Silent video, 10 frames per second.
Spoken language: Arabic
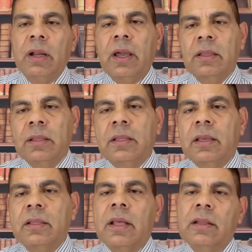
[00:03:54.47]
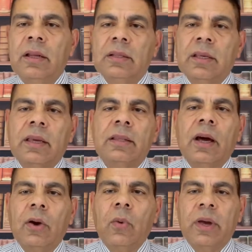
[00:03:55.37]
انا خدت كده طلعت كده
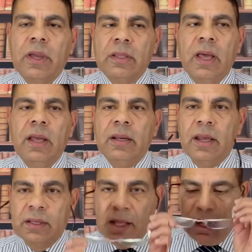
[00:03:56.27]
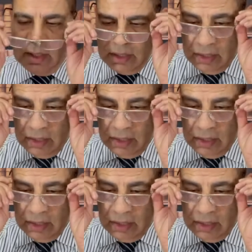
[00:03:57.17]
هو كده احنا اجدع